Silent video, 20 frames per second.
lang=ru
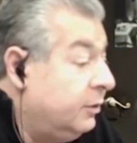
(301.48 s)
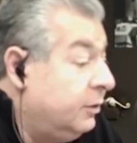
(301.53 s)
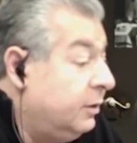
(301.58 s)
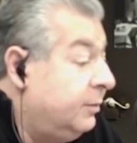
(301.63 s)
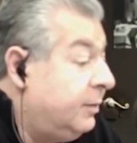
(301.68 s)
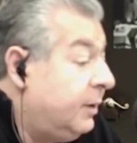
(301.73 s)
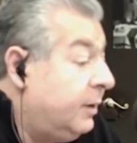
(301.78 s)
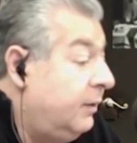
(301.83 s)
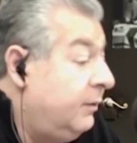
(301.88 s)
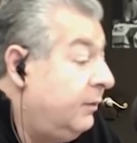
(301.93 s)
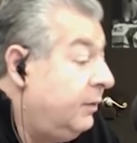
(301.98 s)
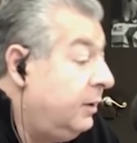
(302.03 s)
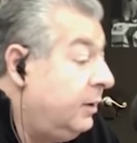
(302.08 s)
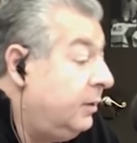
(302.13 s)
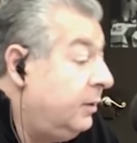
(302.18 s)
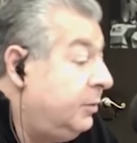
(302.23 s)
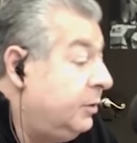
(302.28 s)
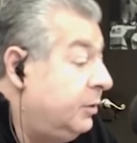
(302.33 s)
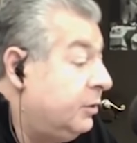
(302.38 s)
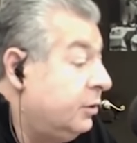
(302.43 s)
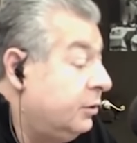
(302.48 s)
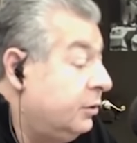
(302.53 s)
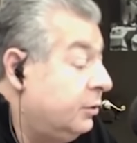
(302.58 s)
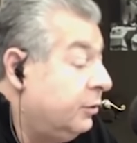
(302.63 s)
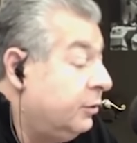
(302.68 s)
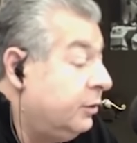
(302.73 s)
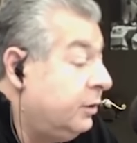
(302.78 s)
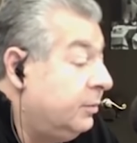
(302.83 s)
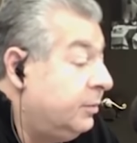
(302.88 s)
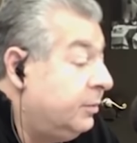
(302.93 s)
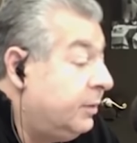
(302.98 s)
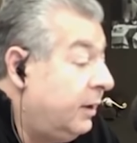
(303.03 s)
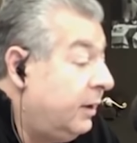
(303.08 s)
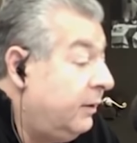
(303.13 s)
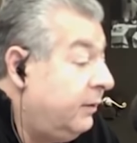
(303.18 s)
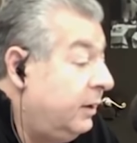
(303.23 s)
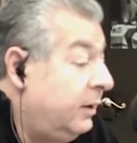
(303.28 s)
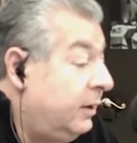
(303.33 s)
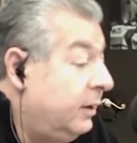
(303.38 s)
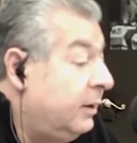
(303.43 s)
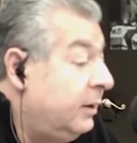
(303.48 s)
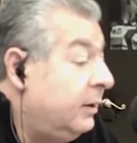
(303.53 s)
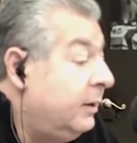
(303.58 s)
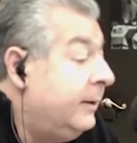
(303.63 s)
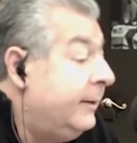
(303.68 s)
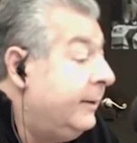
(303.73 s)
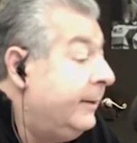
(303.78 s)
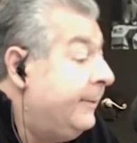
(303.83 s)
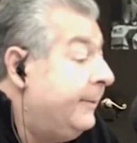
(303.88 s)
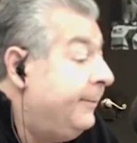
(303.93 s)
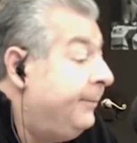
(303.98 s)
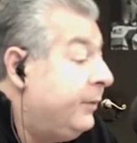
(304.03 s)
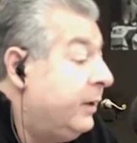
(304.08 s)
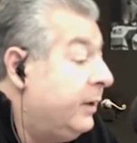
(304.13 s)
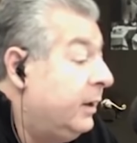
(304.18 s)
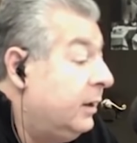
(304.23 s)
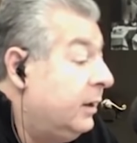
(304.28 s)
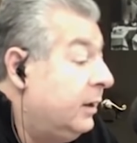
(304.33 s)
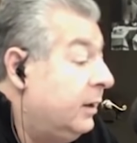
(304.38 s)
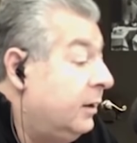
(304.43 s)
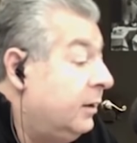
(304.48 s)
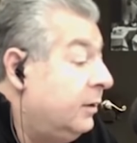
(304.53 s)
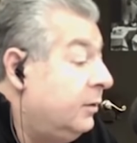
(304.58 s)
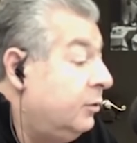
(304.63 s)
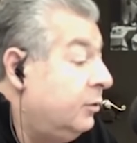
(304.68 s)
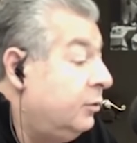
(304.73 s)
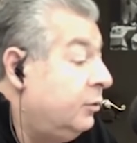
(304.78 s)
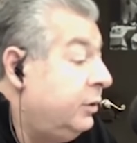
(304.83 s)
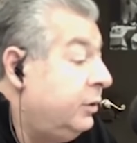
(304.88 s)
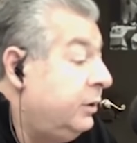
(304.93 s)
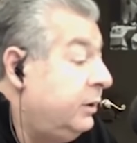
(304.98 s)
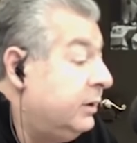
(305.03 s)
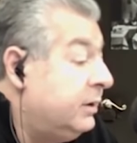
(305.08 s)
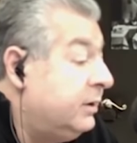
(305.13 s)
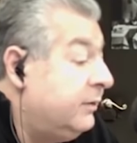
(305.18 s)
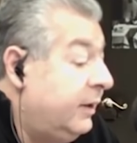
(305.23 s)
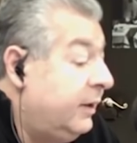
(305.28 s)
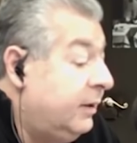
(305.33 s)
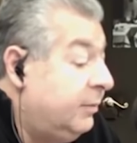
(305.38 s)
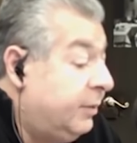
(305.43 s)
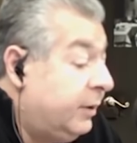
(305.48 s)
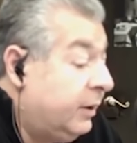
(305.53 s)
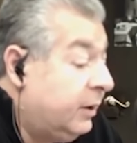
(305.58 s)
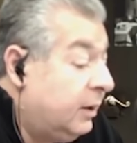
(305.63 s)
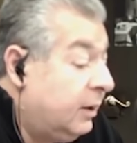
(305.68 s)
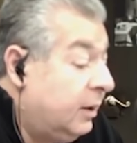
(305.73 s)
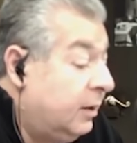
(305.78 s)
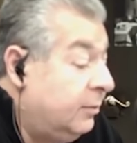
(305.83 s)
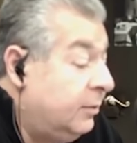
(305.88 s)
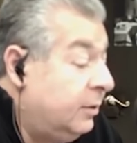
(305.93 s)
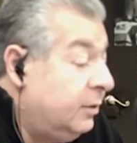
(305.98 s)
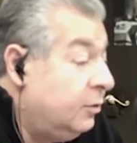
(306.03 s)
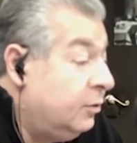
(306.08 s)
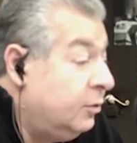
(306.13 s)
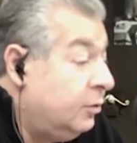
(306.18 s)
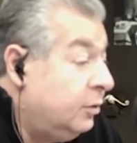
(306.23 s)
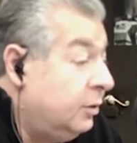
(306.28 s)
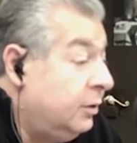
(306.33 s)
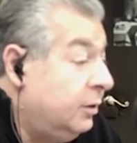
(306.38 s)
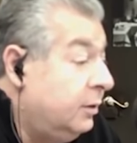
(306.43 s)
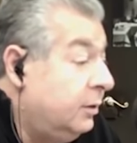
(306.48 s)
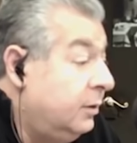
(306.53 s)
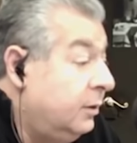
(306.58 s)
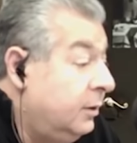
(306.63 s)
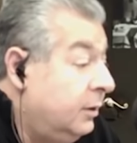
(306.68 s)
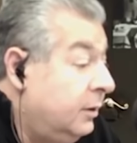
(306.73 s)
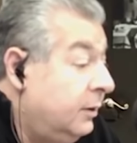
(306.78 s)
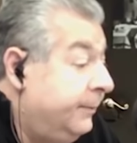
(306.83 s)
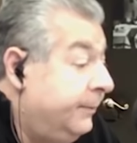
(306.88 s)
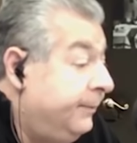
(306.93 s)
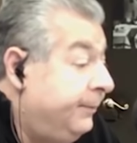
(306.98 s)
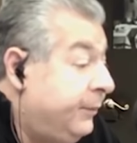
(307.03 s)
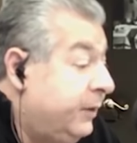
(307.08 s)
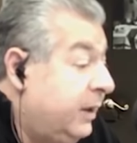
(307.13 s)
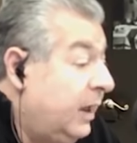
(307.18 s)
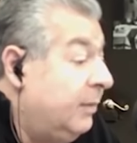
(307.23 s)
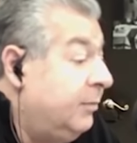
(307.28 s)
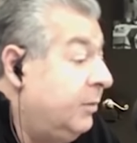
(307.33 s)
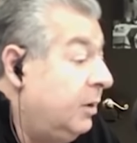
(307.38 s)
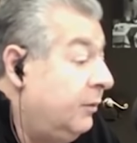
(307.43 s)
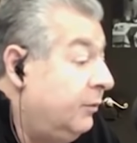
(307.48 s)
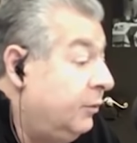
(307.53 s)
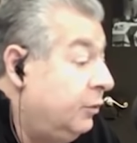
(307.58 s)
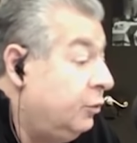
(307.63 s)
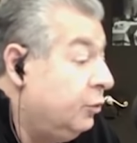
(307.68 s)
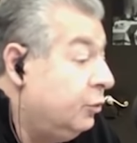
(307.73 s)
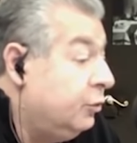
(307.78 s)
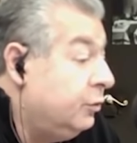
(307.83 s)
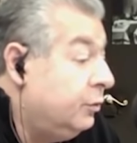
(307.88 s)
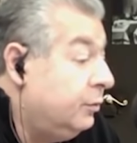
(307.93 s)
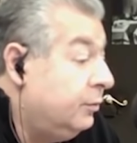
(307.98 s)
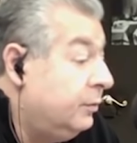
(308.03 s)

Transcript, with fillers: неправильно, пишет он неправильно, э, ну и свои программы он, я имею в виду